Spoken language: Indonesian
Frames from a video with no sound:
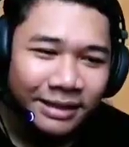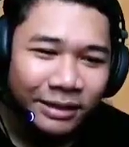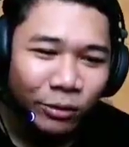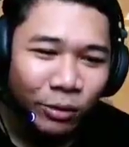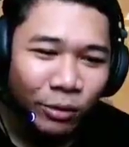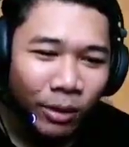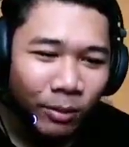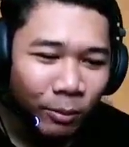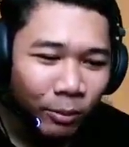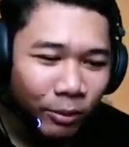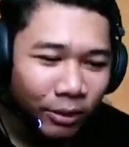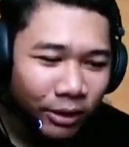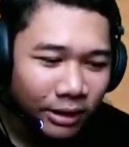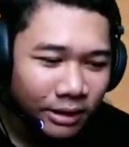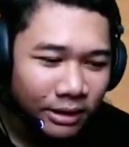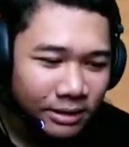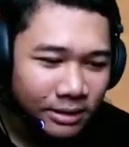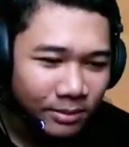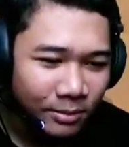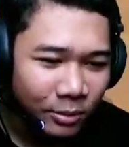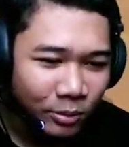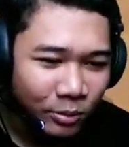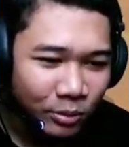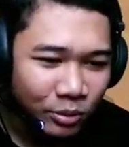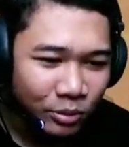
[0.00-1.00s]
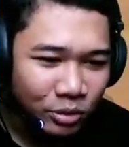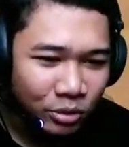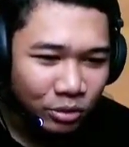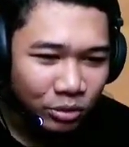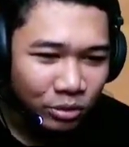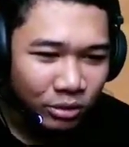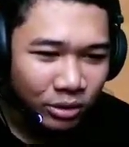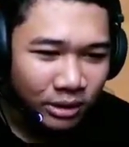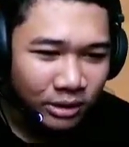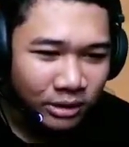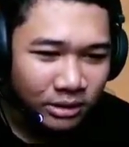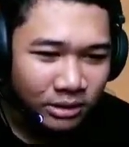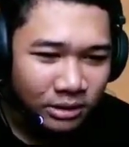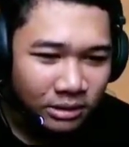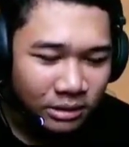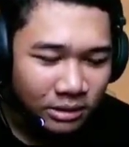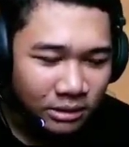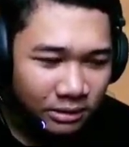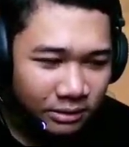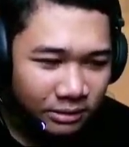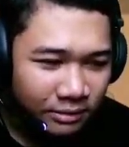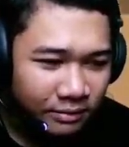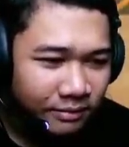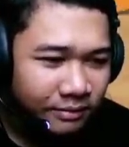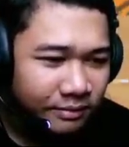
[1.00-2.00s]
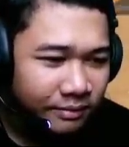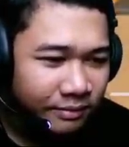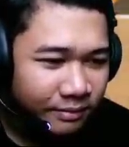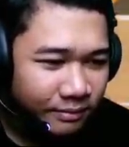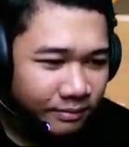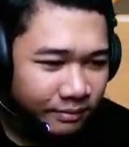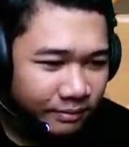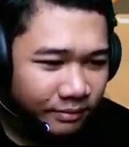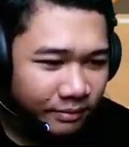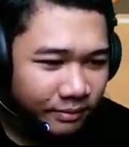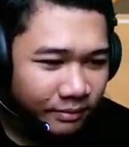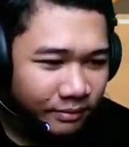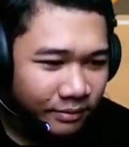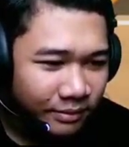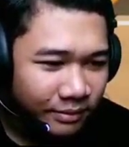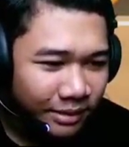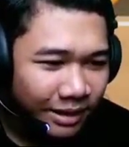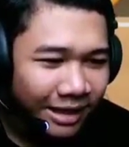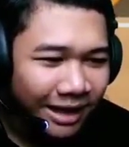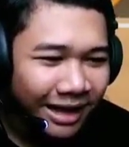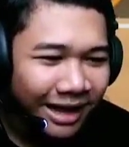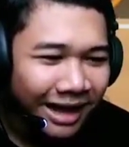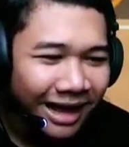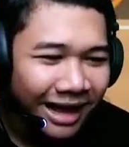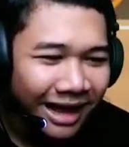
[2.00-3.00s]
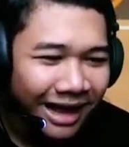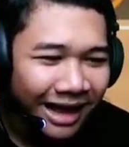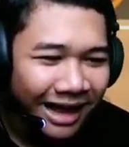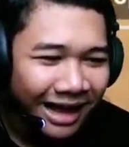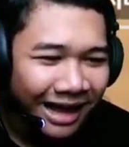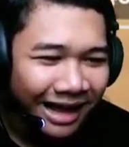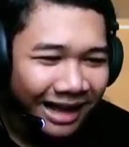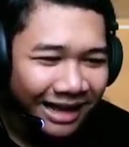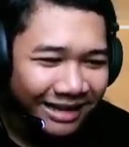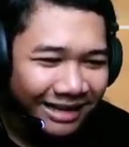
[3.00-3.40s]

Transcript: dua poin sama musuh, guys. Hahaha,